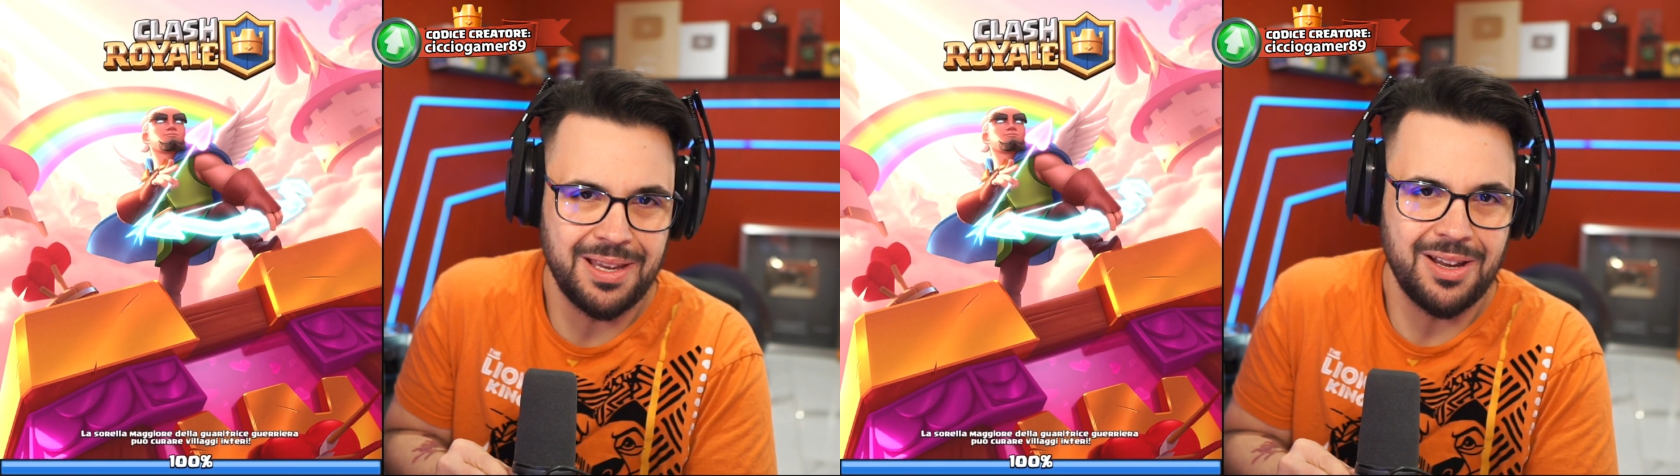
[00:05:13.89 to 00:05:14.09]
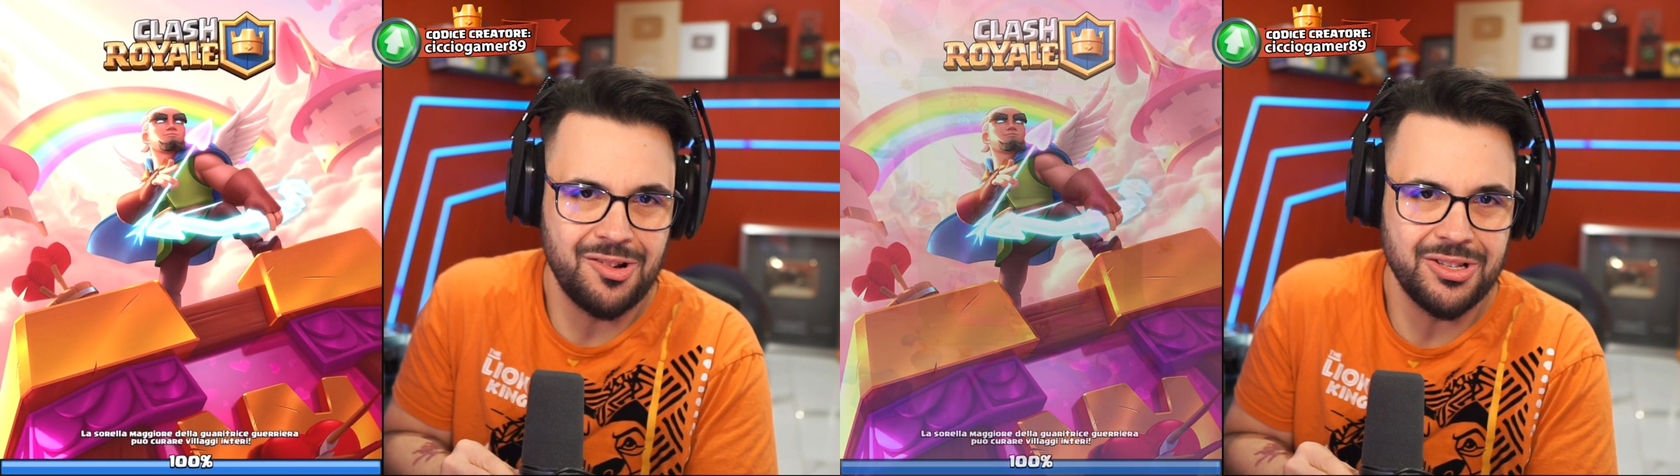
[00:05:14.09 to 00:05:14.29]

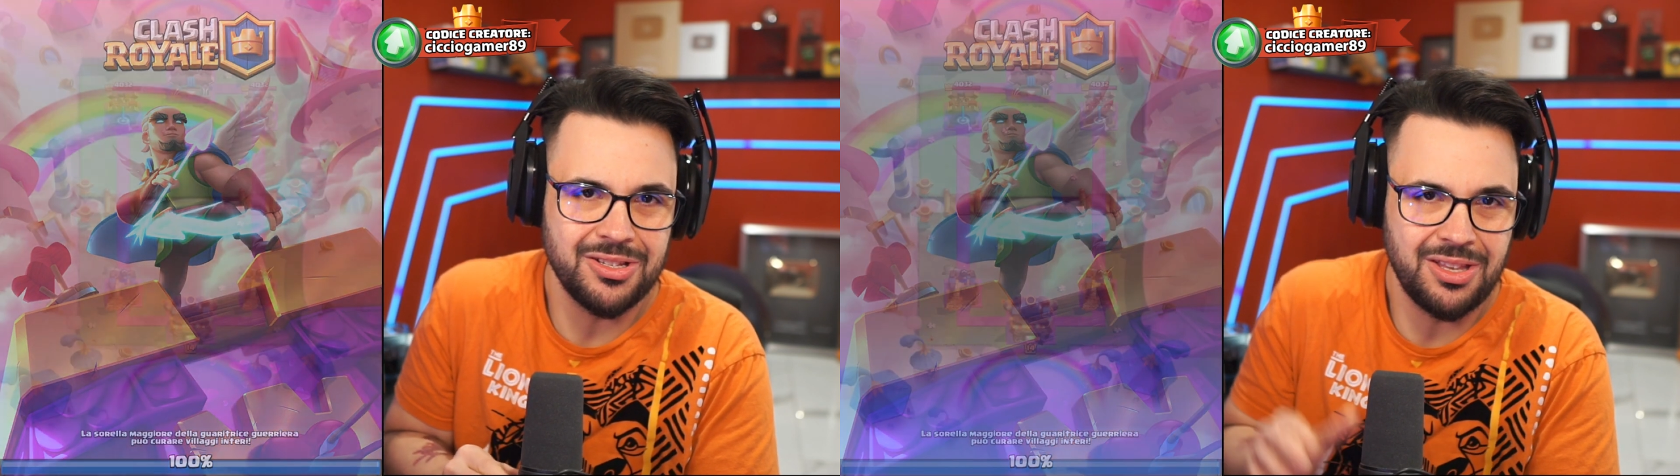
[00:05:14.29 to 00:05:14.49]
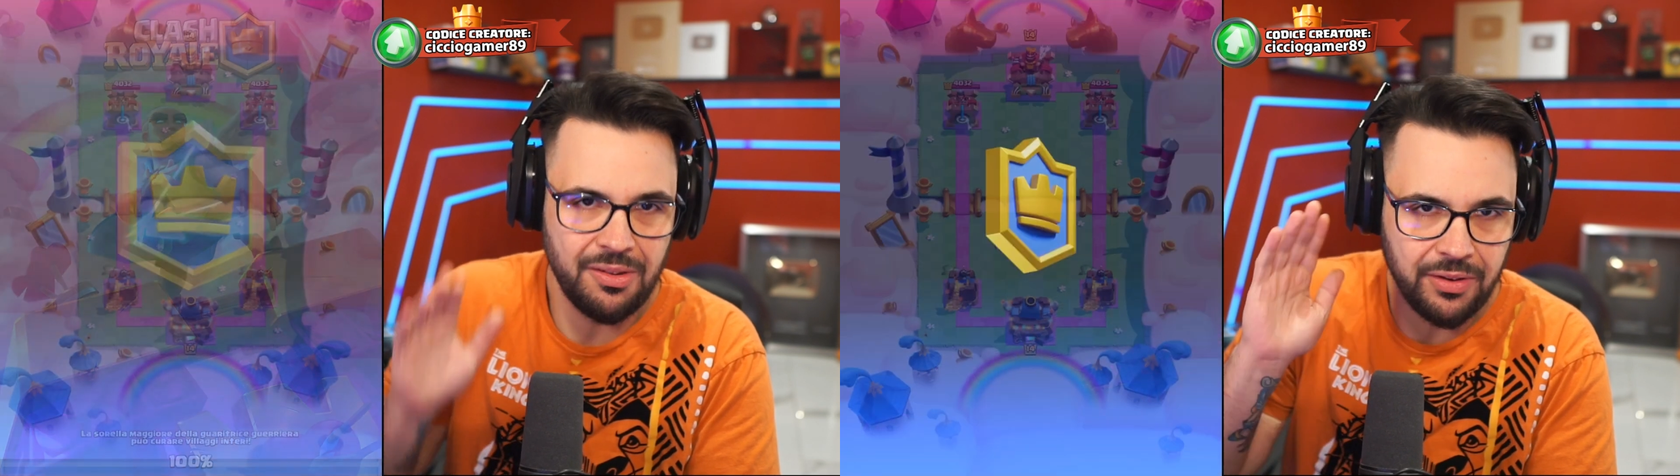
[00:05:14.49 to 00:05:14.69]
che cosa
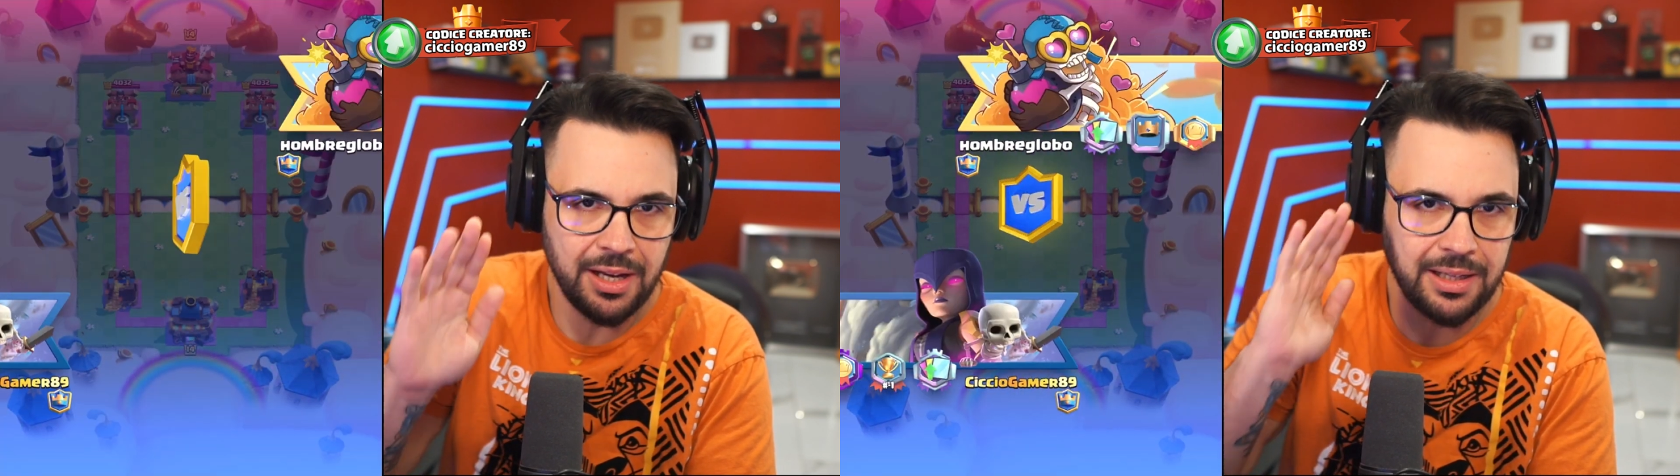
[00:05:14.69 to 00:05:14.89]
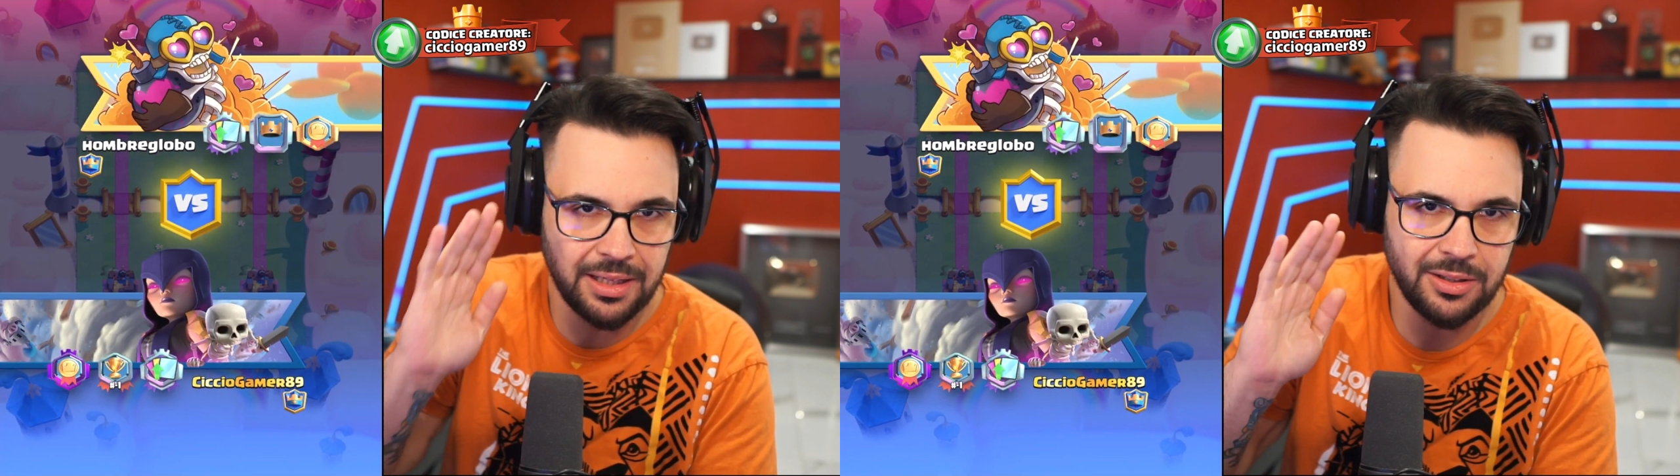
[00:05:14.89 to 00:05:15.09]
significa
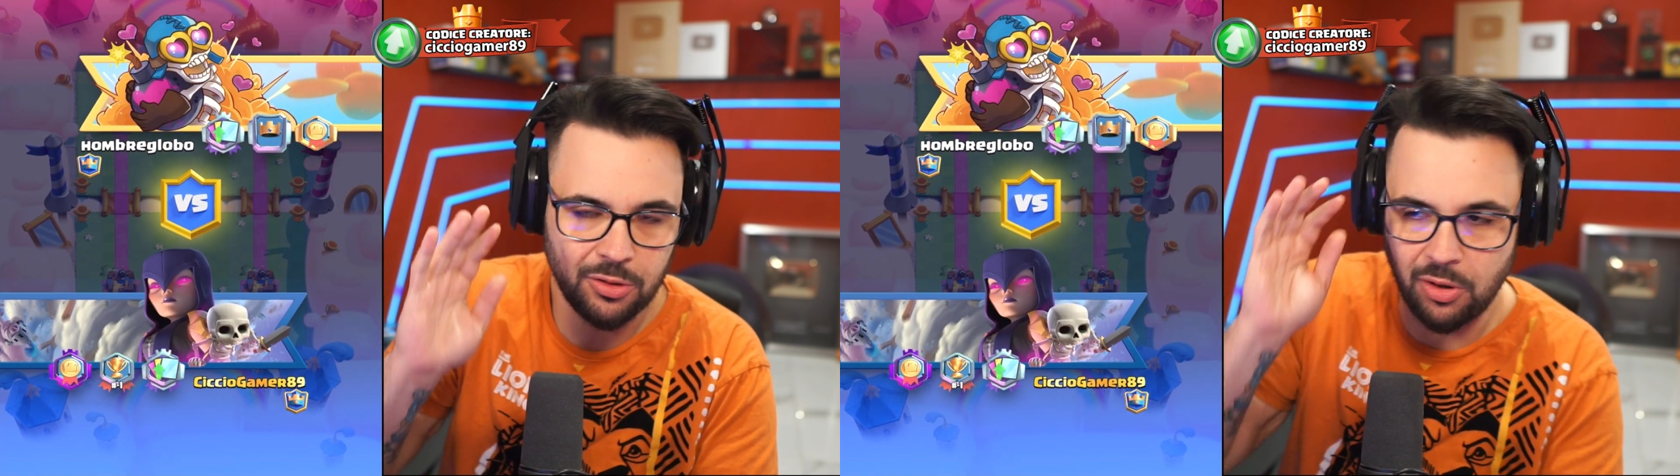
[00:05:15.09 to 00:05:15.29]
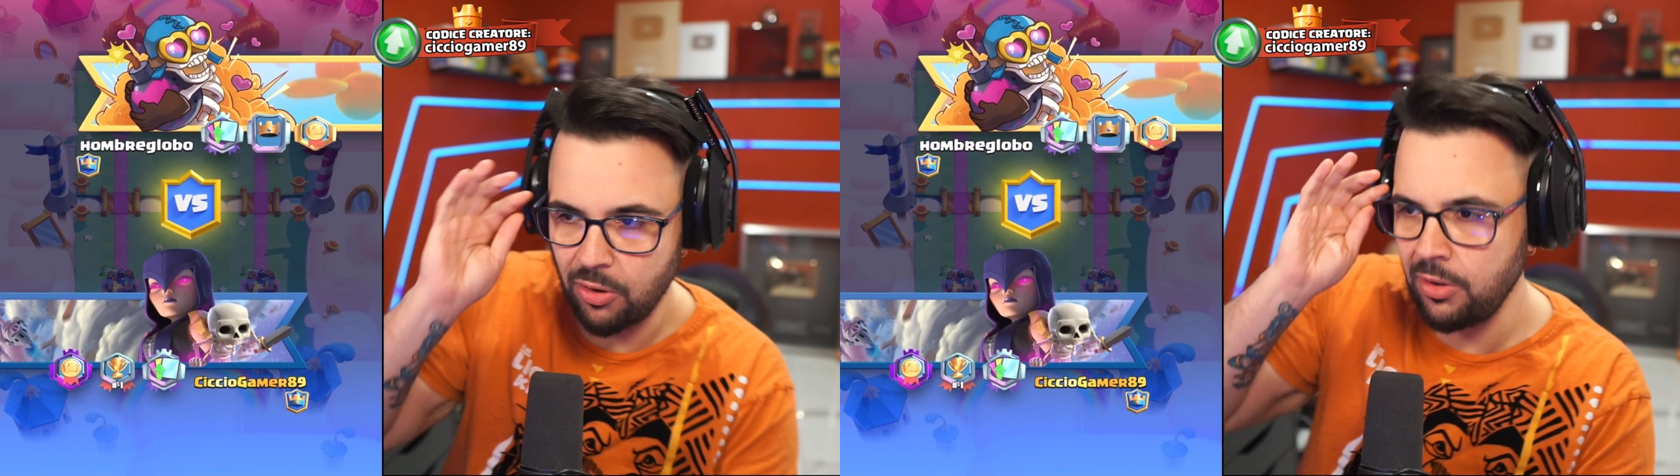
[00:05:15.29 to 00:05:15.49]
il gradino
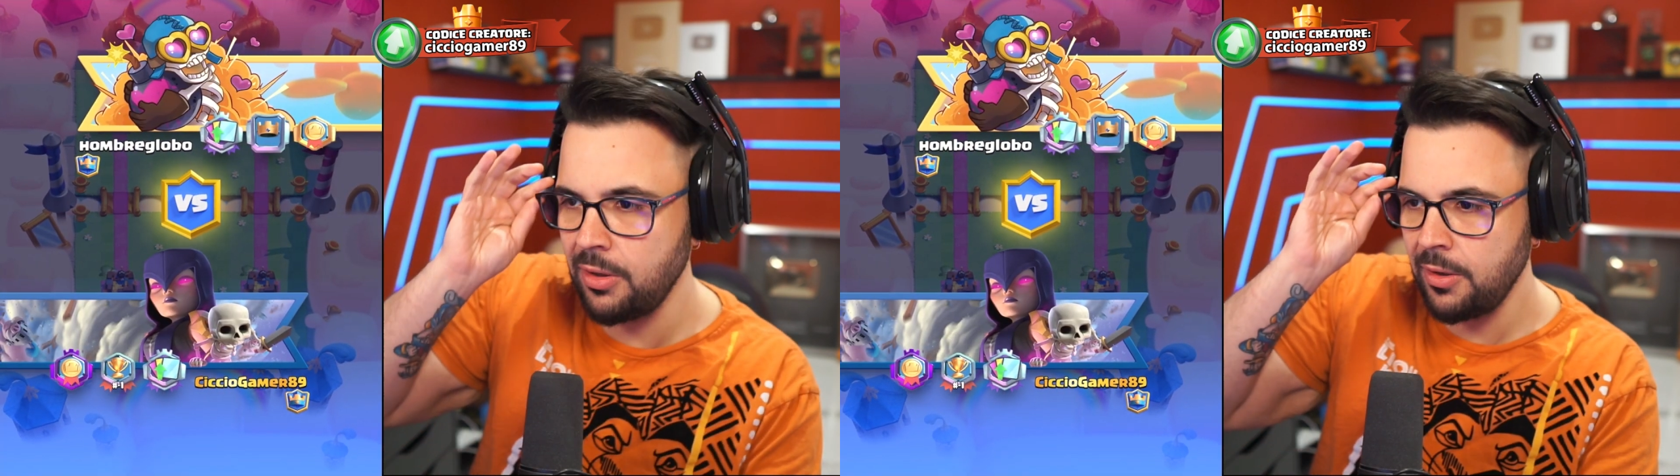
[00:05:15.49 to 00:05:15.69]
d'oro.